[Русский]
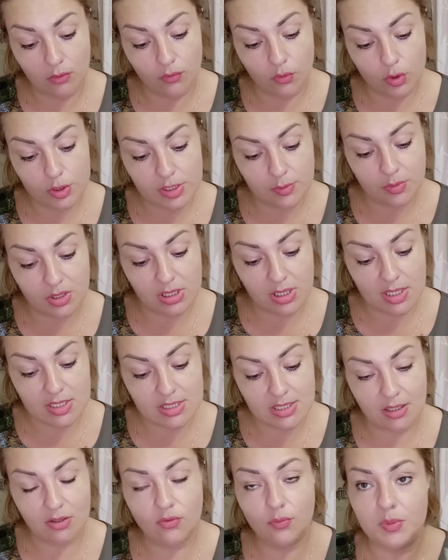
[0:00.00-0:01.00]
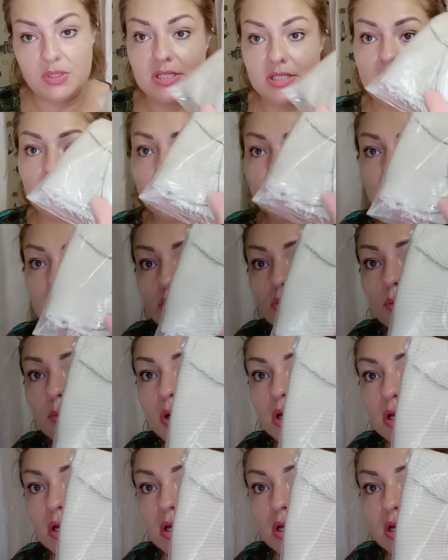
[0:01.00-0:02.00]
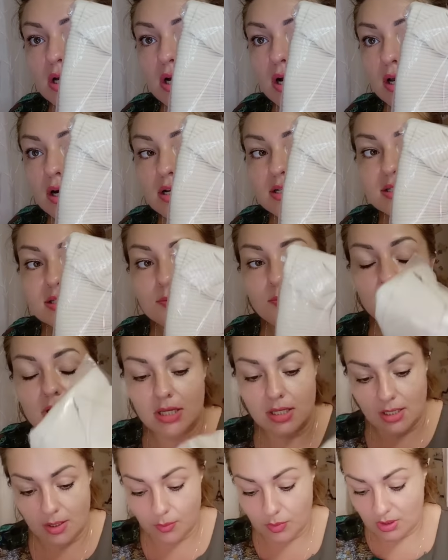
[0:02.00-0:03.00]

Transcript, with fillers: 8 эластан в 52 размере.